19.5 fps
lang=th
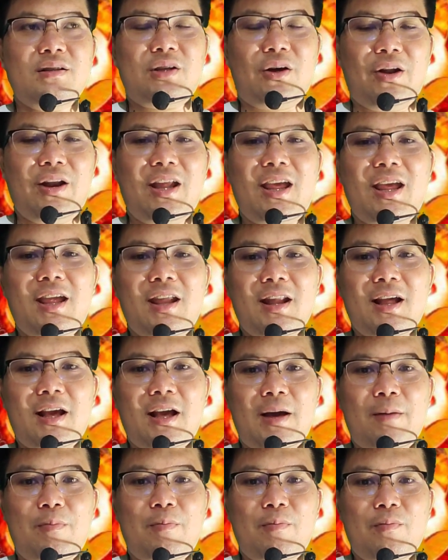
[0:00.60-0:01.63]
ตอนนี้นะ
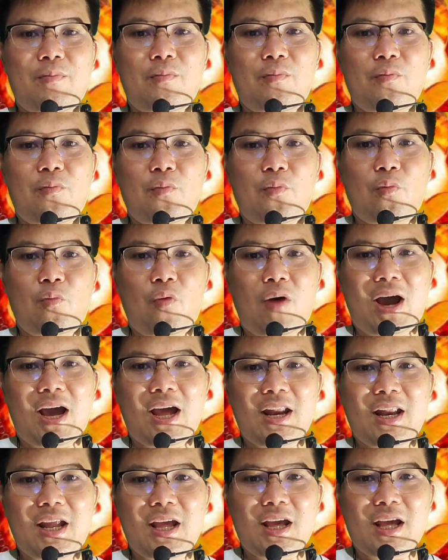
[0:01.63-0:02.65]
ครับวา
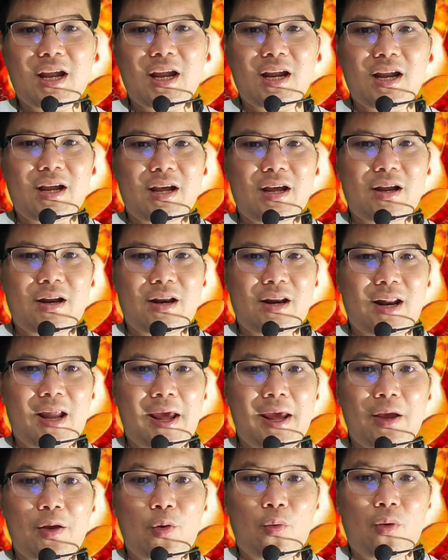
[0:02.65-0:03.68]
นเนี่ย
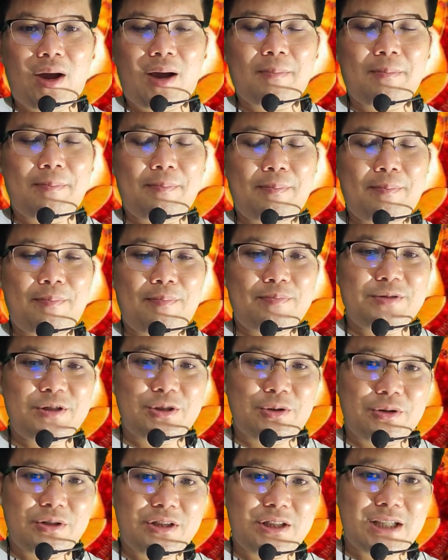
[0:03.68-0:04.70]
เร่งความ
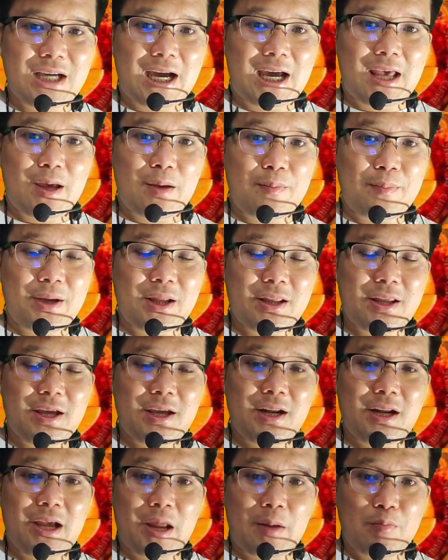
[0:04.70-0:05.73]
สนใจไป
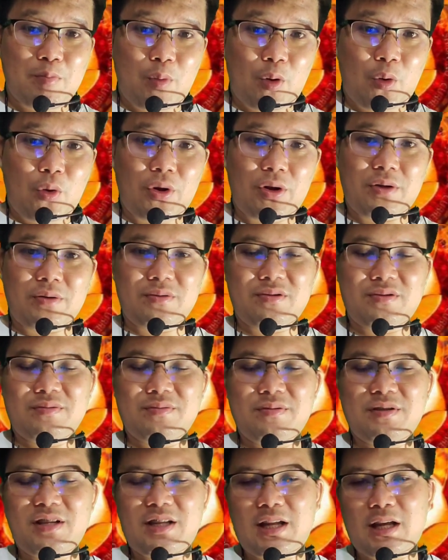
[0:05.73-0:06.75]
ที่เหรียญโบน
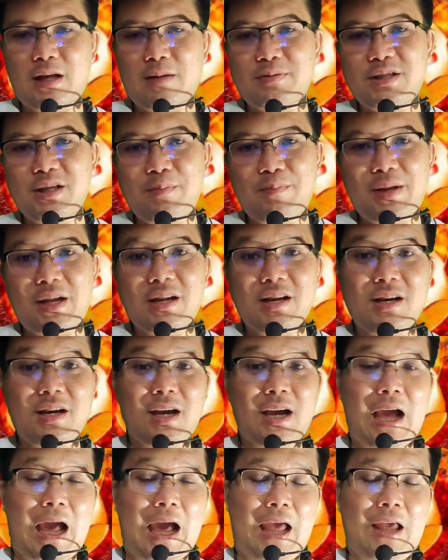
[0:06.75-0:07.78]
นะครับ ซึ่งเป็นเครื
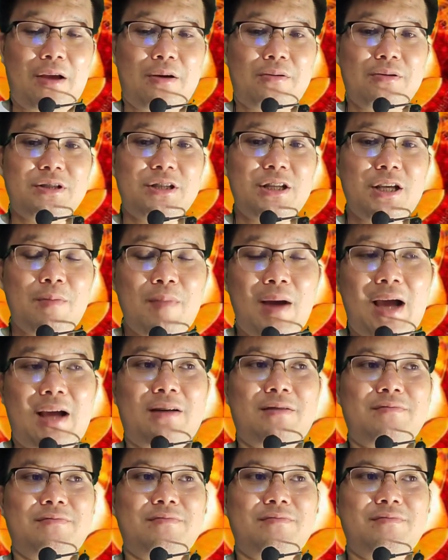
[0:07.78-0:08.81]
อข่ายของชีบะ
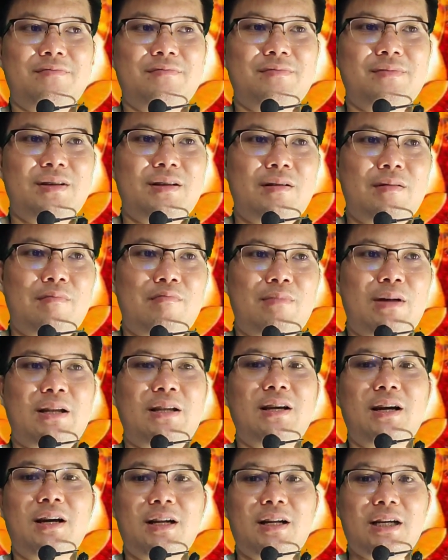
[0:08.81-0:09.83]
มัน
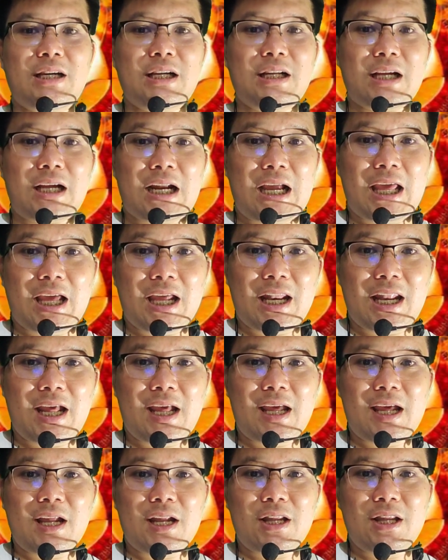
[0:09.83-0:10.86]
เกิดขึ้นอะไรกัน
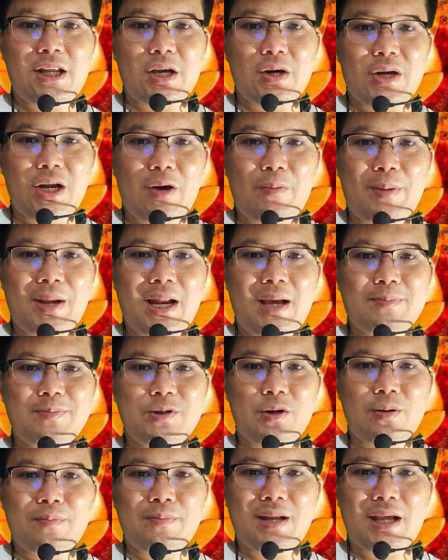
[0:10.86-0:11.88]
แน่ เดี๋ยวเราไปรับ
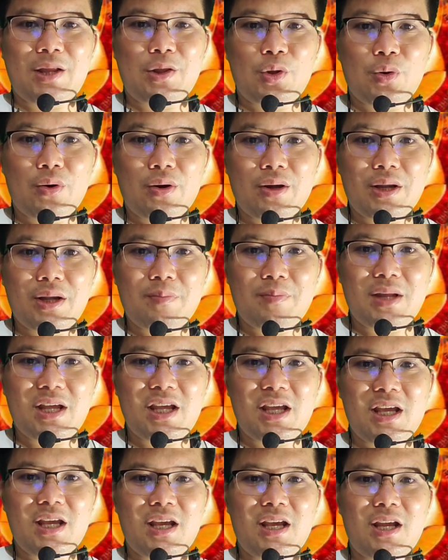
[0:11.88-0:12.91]
ชมในตัวคลิป
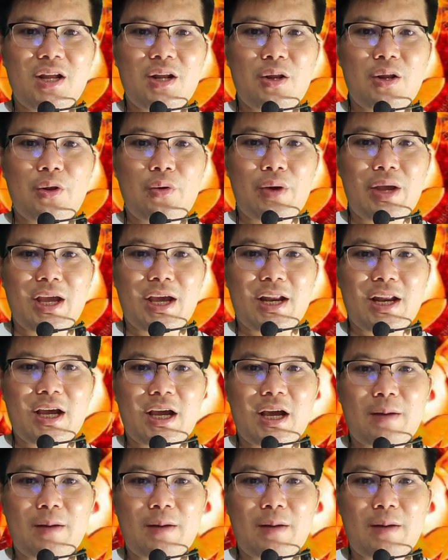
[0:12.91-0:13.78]
นี้ด้วยกันนะ